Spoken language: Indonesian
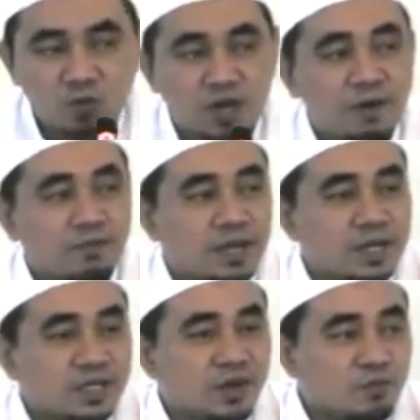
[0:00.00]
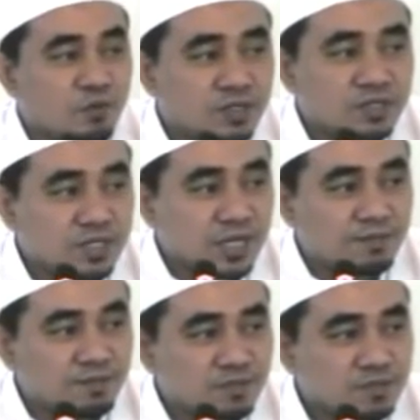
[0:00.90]
ulama yang punya
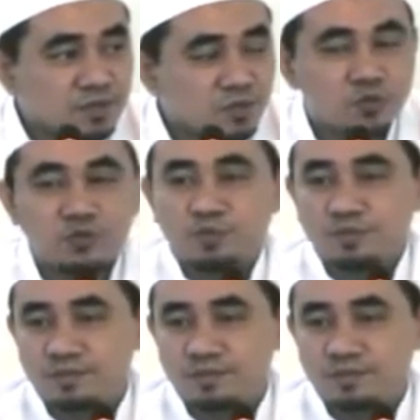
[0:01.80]
sikap ujub.